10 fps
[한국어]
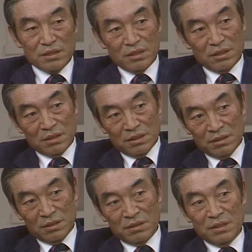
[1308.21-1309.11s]
것이
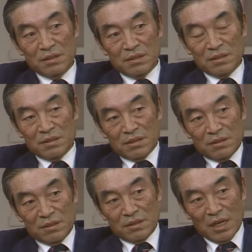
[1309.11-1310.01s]
저거는
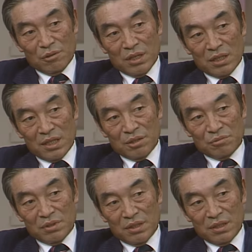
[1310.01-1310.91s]
그 대화
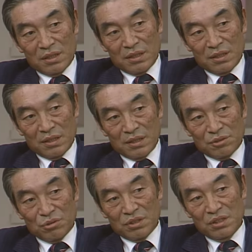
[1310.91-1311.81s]
가운데
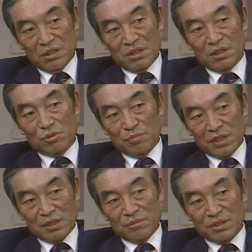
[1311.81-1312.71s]
소위 그 영어로
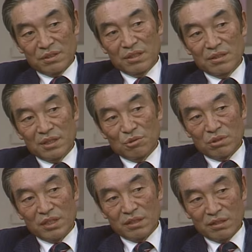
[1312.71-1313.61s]
말하면 스터디
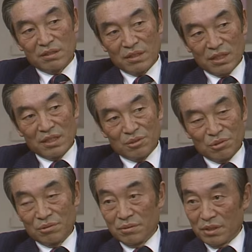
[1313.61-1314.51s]
오리엔티드
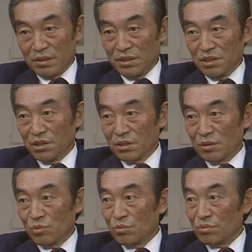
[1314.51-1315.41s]
다이얼로그 어떤 음.
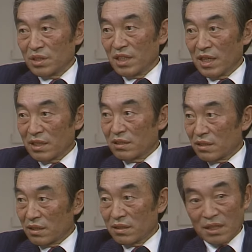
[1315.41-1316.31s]
연구
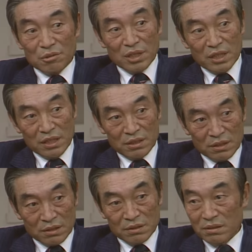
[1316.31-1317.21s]
지향적인 대화에
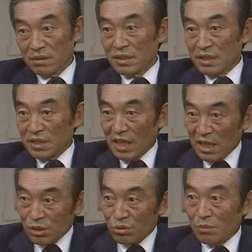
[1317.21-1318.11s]
저런 아.
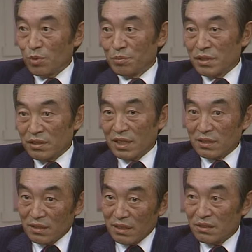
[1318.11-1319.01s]
자료를 보면서
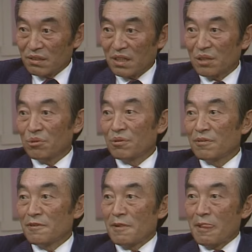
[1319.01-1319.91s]
하는데 저걸 그렇죠.
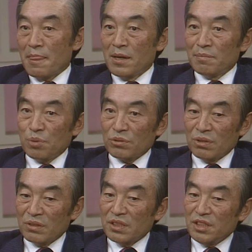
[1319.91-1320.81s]
하고
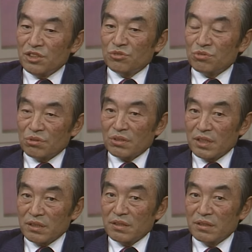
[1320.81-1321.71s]
보통 그 이슈
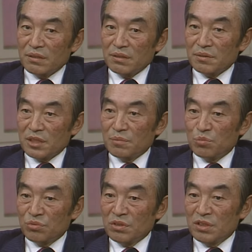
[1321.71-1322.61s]
오리엔티드 그 음, 그 네.
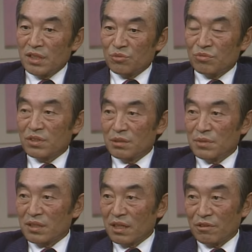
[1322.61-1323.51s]
문제
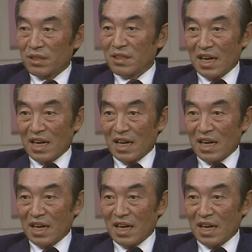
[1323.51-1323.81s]
중심의 대화는